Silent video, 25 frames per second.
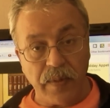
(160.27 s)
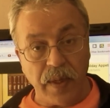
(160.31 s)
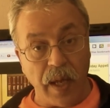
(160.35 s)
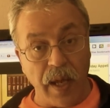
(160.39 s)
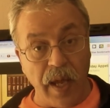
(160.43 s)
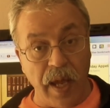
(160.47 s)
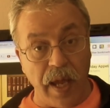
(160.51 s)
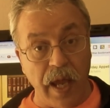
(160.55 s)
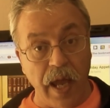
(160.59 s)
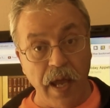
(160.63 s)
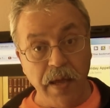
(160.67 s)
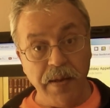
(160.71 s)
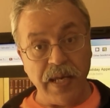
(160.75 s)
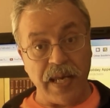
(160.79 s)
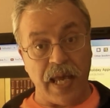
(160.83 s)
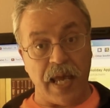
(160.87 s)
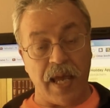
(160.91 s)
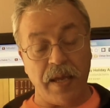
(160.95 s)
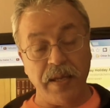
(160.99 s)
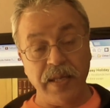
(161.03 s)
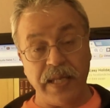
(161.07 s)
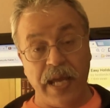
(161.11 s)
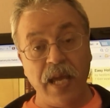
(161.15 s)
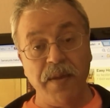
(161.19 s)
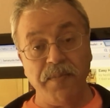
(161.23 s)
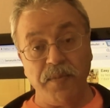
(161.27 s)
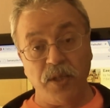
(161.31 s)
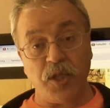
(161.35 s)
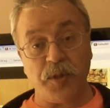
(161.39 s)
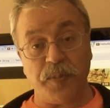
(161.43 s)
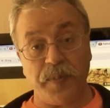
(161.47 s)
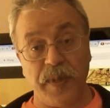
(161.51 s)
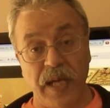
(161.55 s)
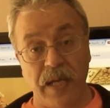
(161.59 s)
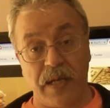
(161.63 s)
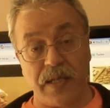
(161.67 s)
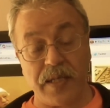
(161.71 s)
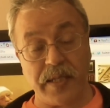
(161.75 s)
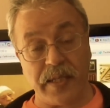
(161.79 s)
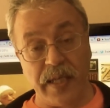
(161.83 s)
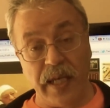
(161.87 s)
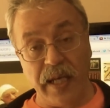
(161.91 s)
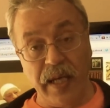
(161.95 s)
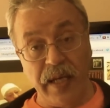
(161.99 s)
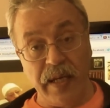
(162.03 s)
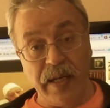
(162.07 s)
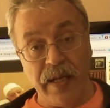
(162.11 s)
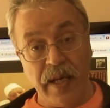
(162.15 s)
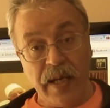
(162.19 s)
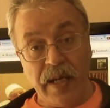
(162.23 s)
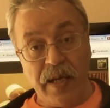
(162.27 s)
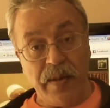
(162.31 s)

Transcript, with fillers: E ne, neymiş meğerse?